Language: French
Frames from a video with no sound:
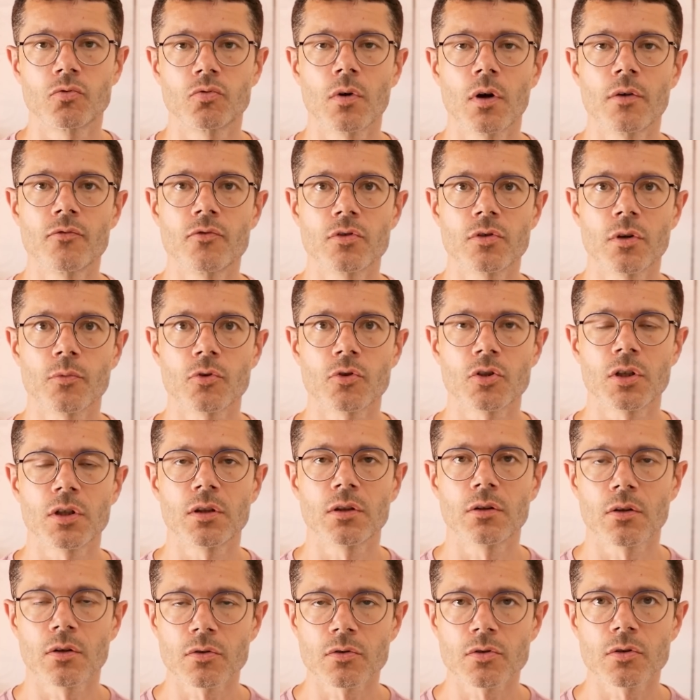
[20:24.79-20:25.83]
Soit vous en mangez
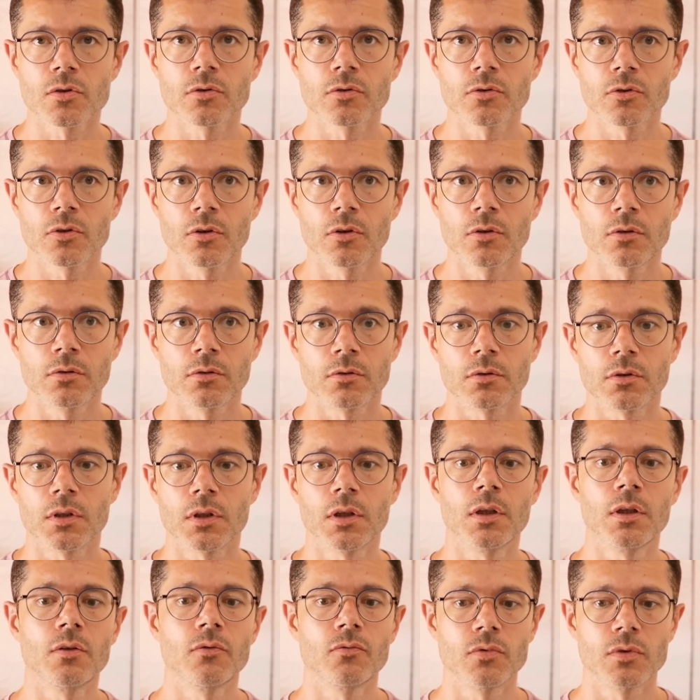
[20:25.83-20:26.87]
de temps en temps
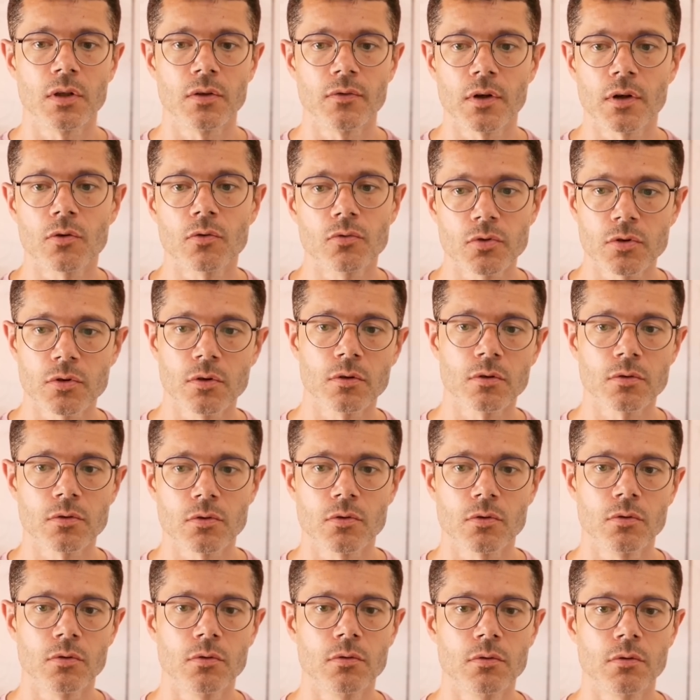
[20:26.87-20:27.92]
et vous avez
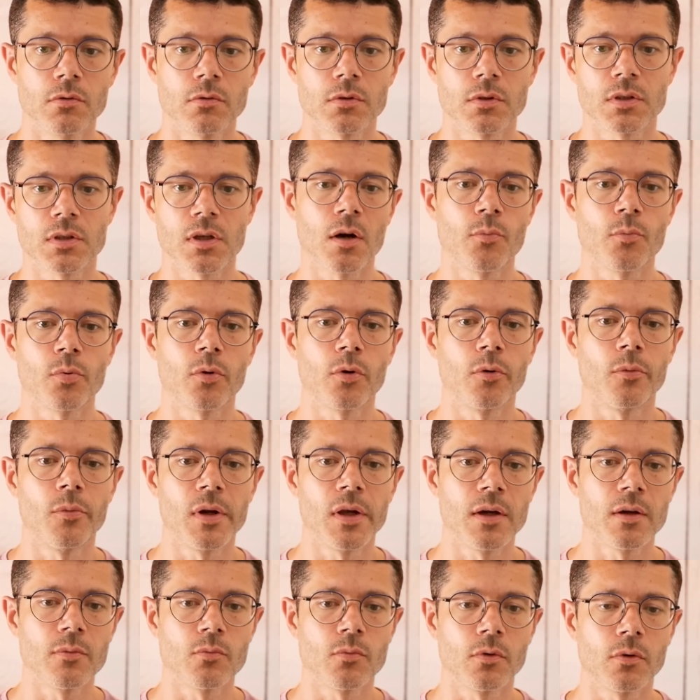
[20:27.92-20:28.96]
conscience que c'est un
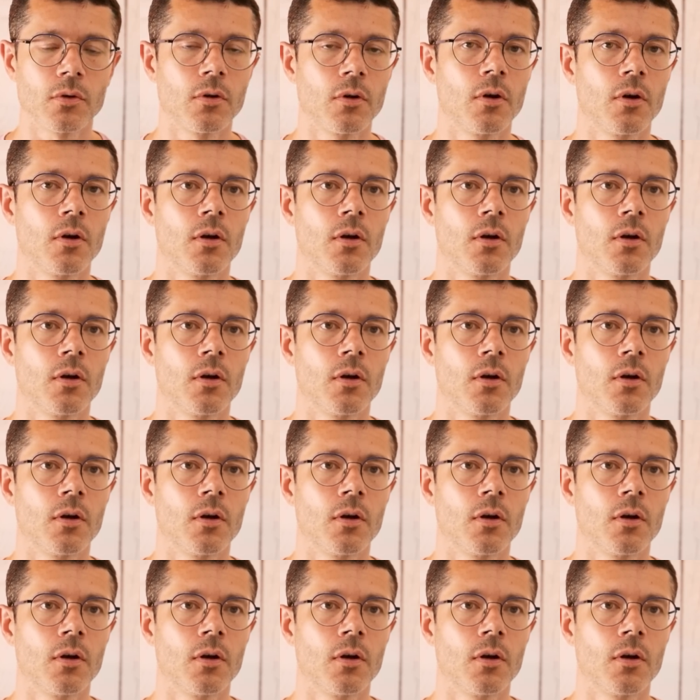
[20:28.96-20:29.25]
problème